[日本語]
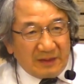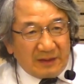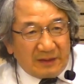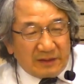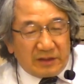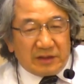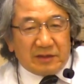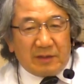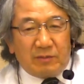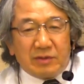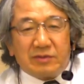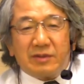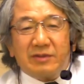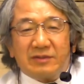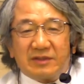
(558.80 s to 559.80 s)
で実はもう
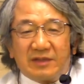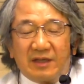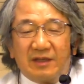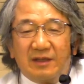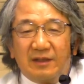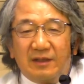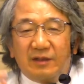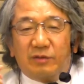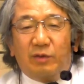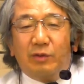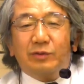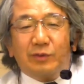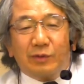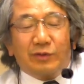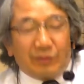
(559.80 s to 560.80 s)
一人ですね強
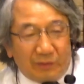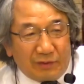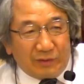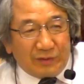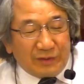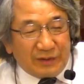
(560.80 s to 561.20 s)
盗ども、